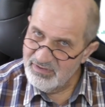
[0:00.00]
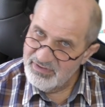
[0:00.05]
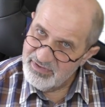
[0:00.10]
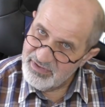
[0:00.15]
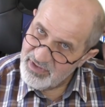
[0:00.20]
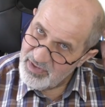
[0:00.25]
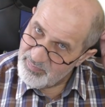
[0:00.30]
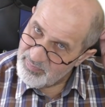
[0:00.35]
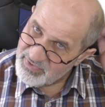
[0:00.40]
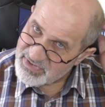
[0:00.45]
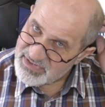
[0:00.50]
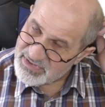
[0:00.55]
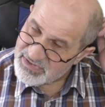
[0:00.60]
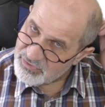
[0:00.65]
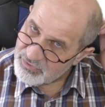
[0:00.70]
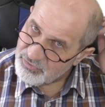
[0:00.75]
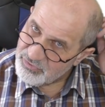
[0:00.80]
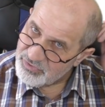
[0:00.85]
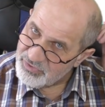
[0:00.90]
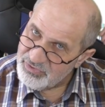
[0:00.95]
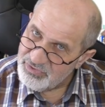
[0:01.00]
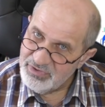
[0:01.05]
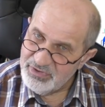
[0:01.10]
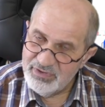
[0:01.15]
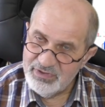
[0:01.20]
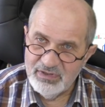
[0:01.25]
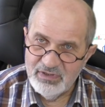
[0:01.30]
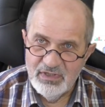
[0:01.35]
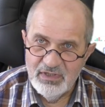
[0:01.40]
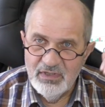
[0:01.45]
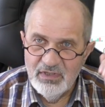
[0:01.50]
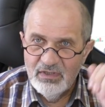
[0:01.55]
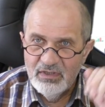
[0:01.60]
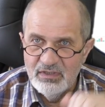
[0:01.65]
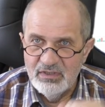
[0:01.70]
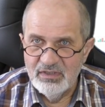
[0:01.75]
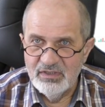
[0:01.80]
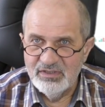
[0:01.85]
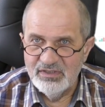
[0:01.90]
я построил – Э,